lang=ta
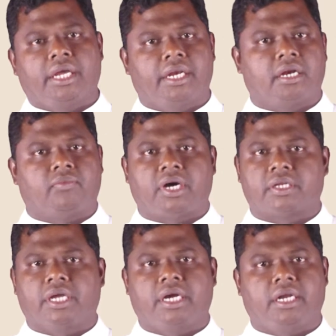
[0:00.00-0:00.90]
என்ற
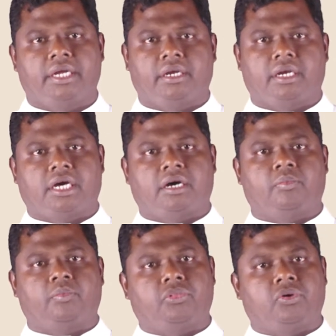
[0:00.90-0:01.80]
வார்த்தைகளை
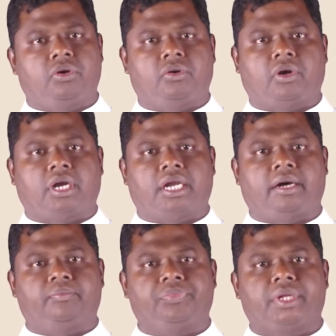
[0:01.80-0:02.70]
நாம் பொருள் கொள்ளலாம்